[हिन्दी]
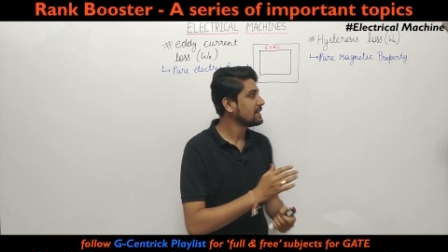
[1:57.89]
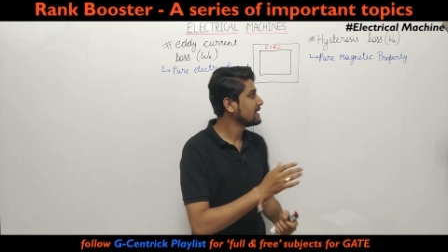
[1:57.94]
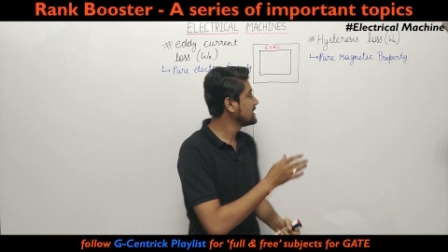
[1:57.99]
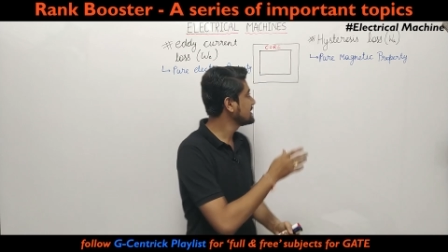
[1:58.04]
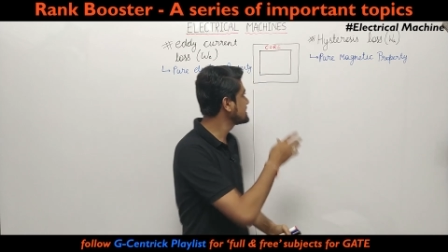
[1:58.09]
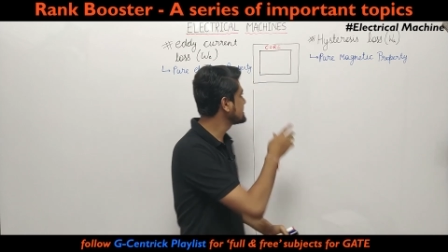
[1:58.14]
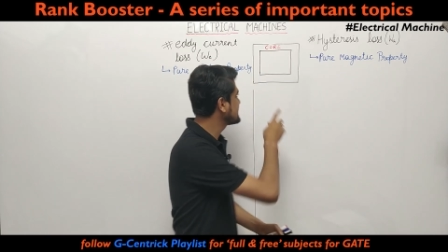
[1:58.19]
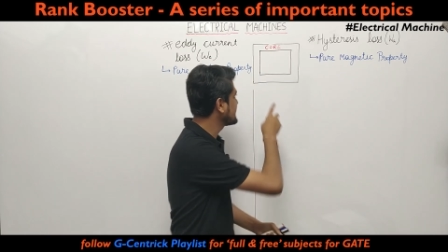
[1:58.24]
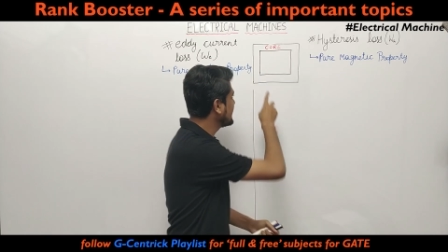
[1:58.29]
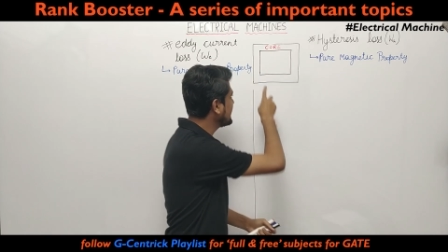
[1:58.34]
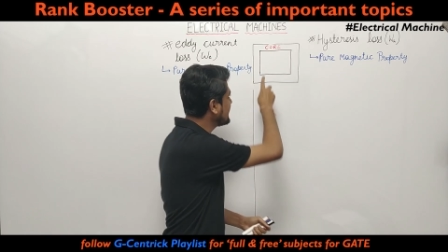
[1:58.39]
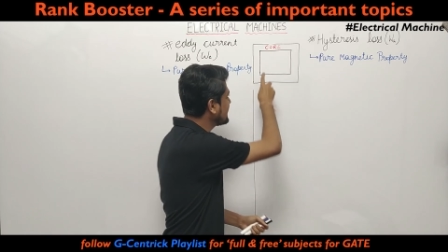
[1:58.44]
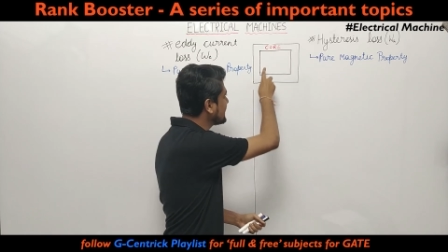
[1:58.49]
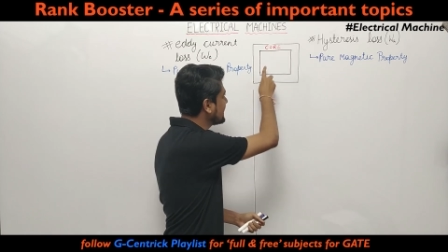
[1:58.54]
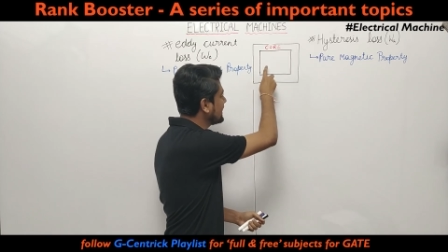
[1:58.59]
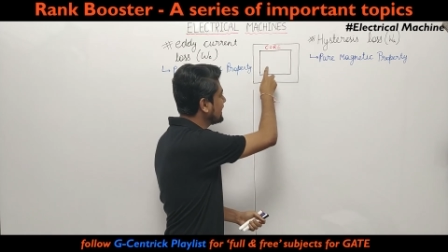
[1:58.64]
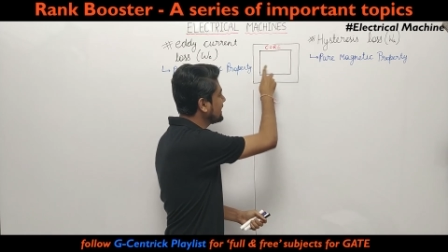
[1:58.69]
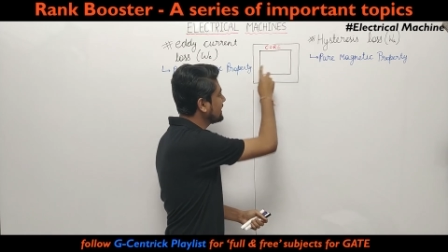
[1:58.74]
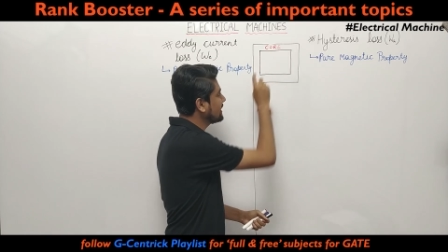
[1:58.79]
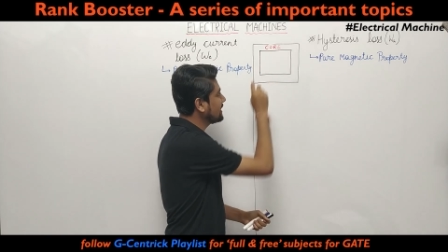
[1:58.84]
ये सेल
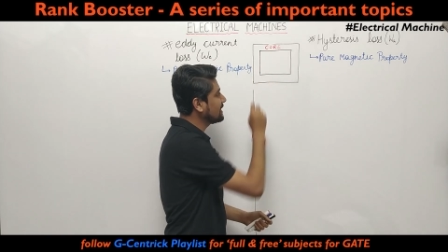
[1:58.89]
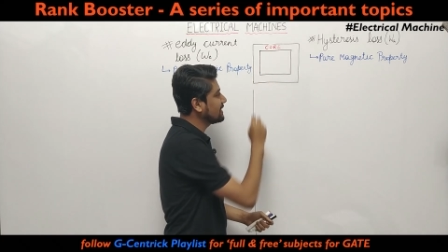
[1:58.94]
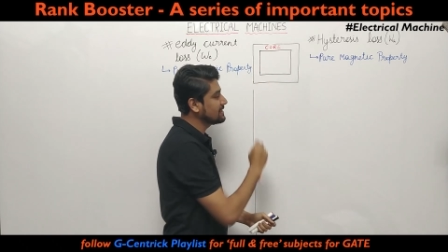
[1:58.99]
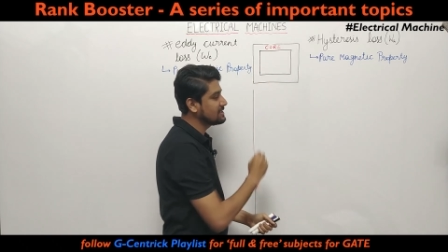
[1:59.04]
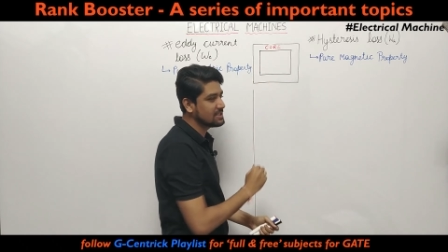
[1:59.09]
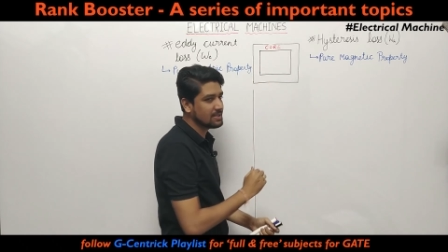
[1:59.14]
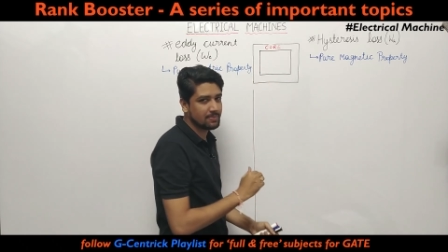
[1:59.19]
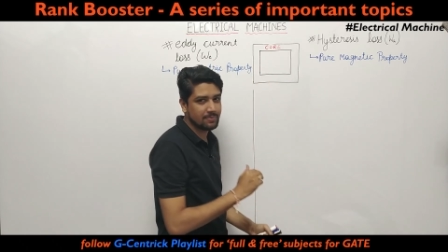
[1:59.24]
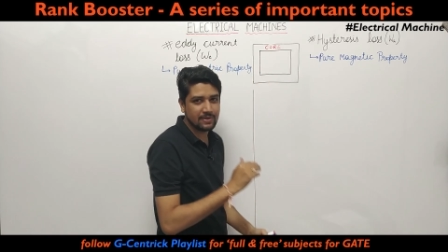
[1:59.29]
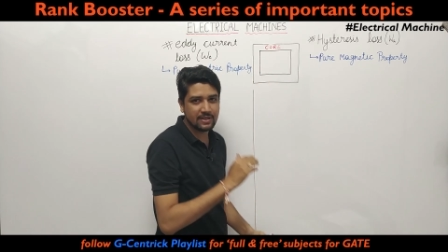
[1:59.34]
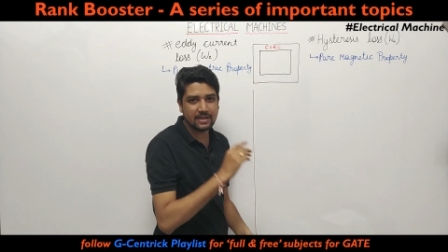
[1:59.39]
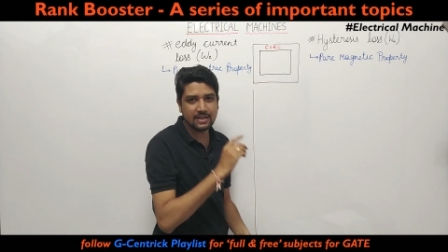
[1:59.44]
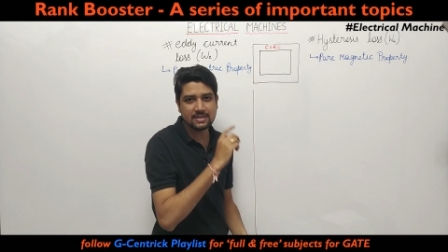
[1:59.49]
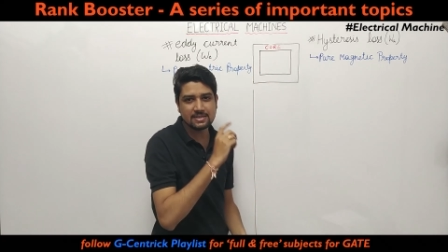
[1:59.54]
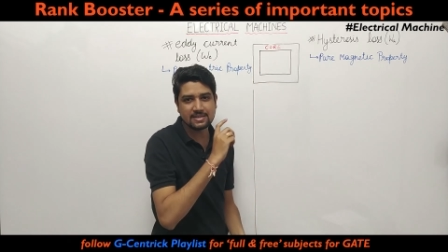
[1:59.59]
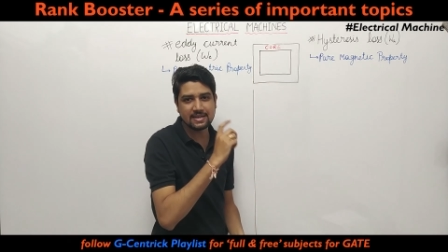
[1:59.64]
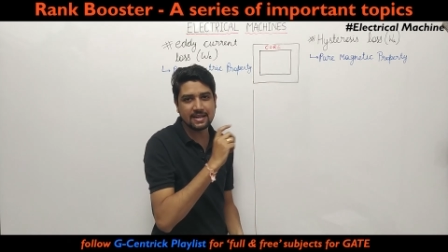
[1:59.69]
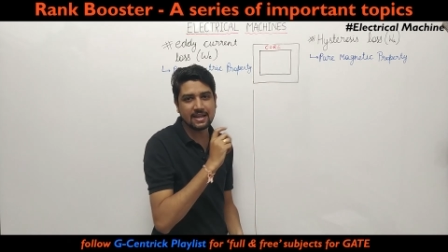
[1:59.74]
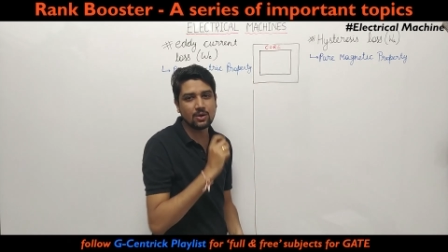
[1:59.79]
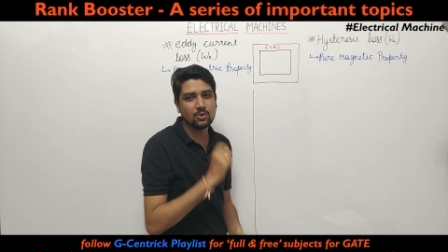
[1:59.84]
करेगा जब ये
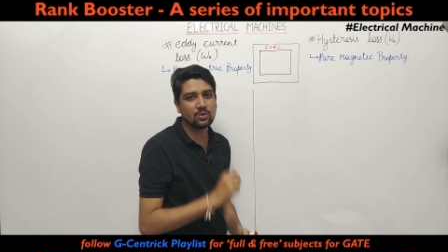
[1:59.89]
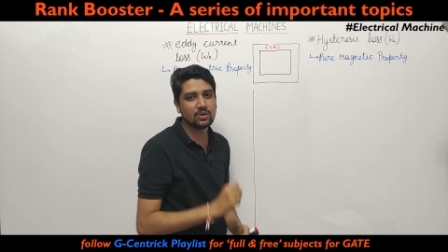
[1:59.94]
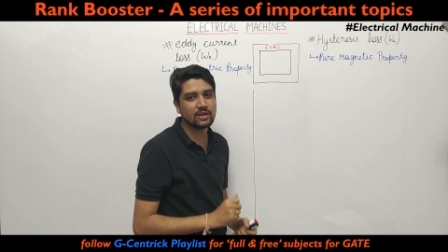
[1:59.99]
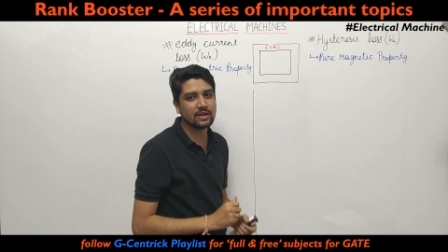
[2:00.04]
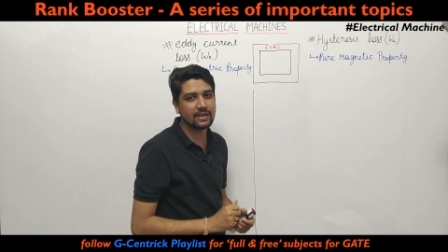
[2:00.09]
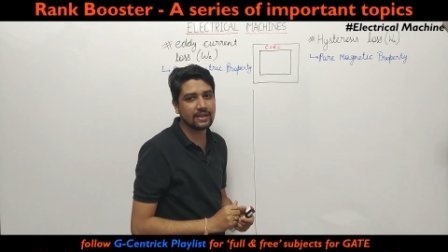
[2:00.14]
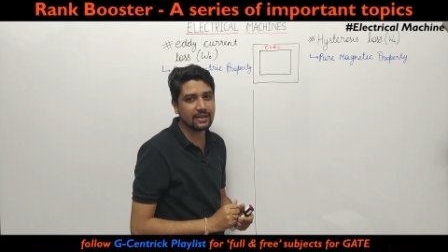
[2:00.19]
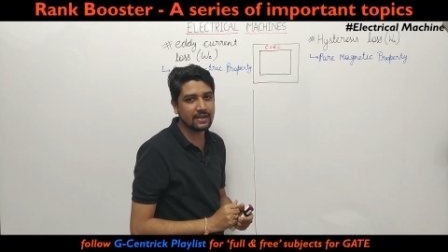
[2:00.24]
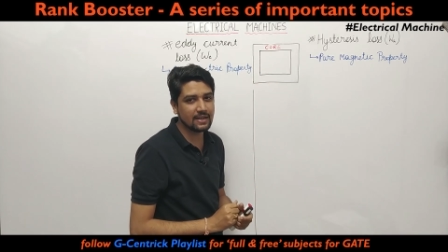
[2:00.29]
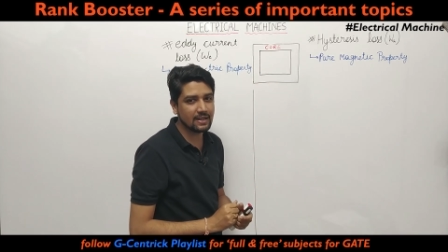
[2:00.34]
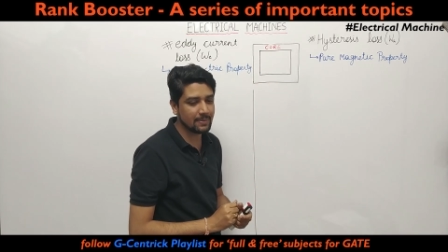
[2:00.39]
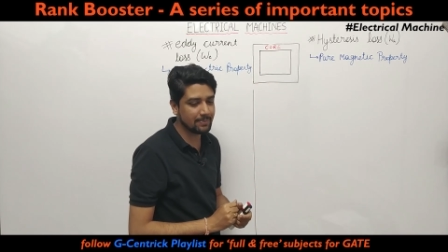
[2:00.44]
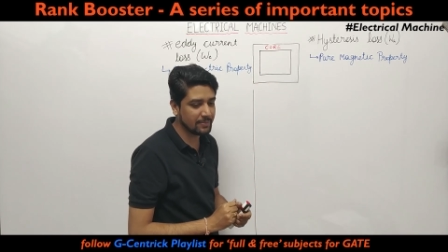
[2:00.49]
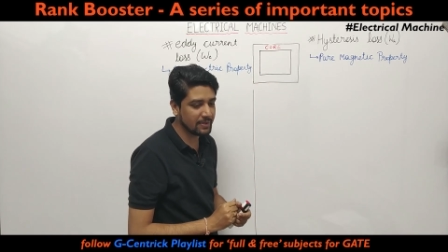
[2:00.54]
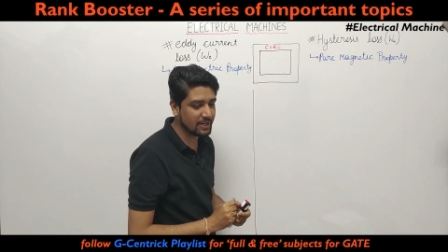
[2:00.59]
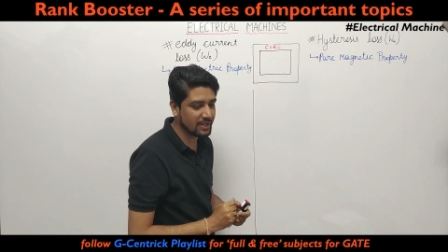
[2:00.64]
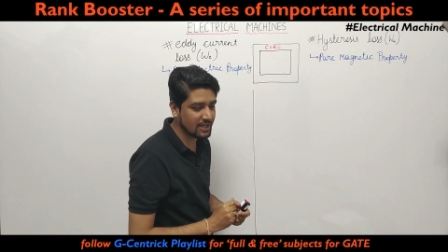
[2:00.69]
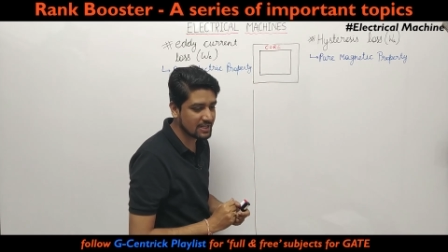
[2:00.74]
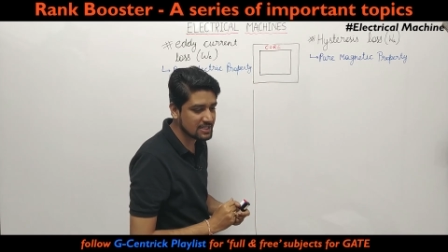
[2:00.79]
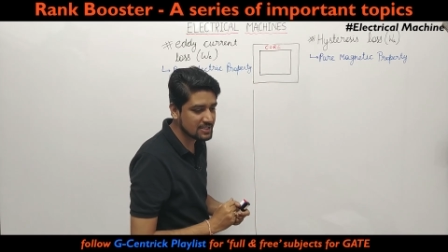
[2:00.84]
सेल आउट करेगा
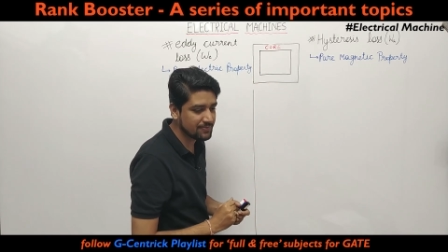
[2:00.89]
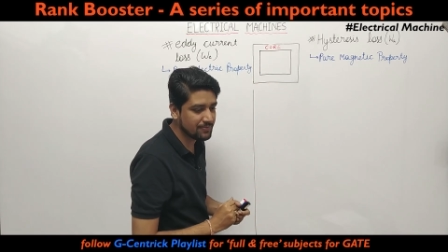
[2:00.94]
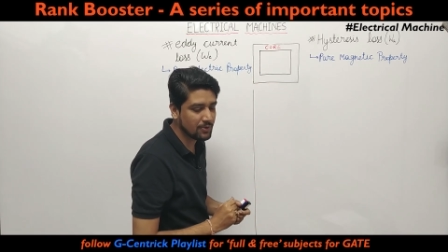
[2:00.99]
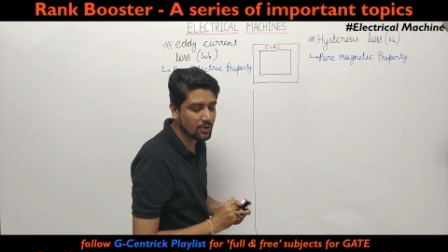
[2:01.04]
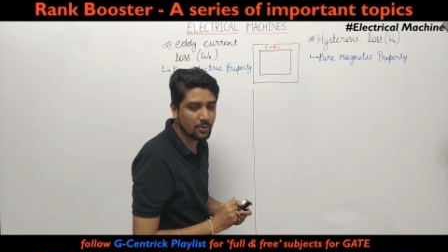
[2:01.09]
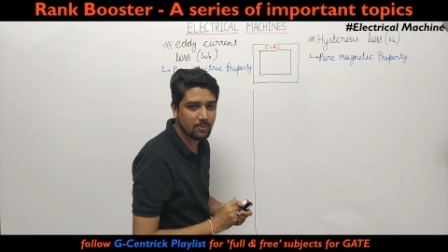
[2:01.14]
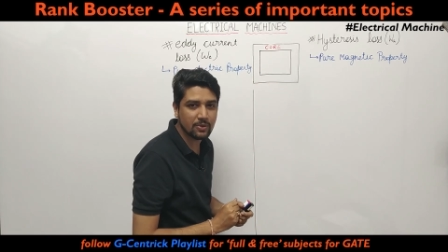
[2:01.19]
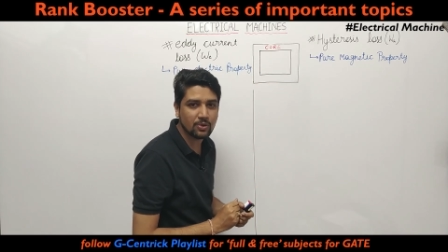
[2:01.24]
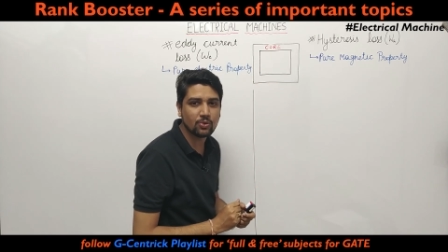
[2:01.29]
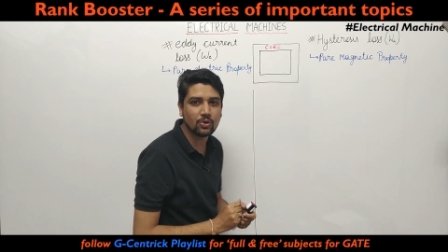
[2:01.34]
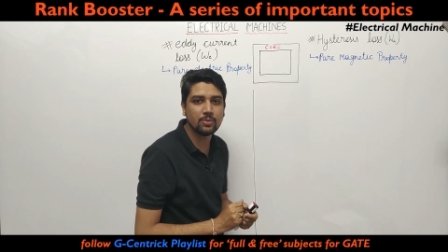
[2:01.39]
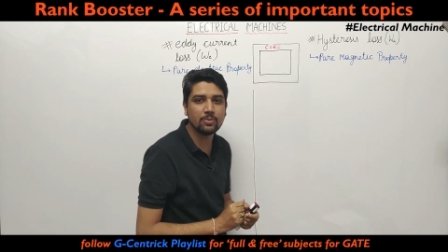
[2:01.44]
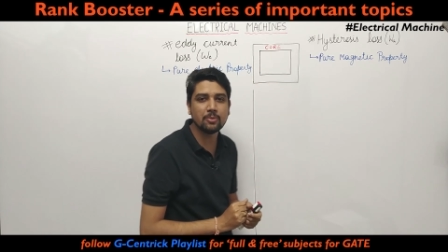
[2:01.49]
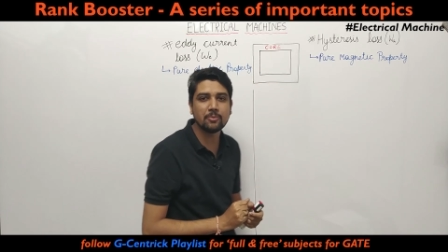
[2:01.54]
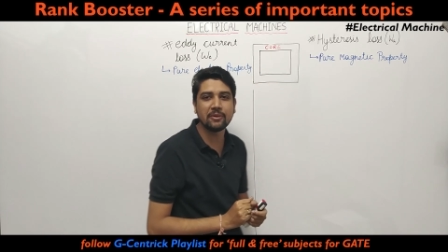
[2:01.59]
अपना ट्रांसफार्मर कोई भी